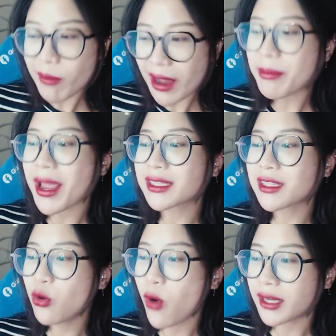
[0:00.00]
khác mẹ gì
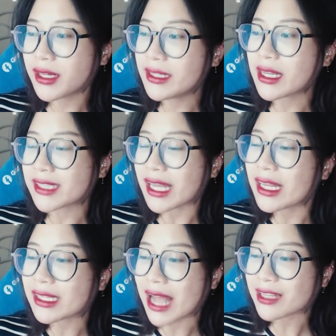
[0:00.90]
luôn đi nhận xét
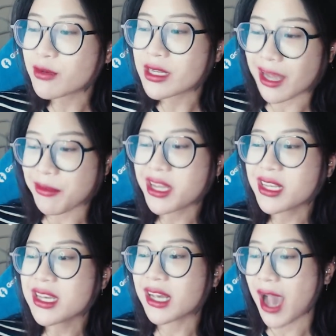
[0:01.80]
người ta trong khi chả biết cái
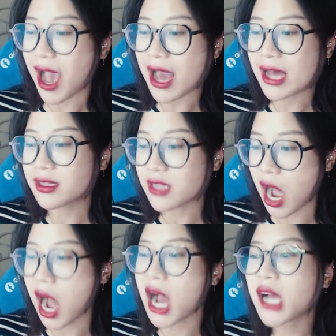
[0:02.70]
gì cả
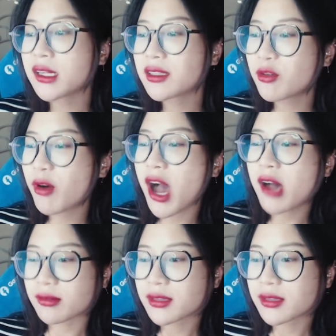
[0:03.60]
nhờ yeah. đúng không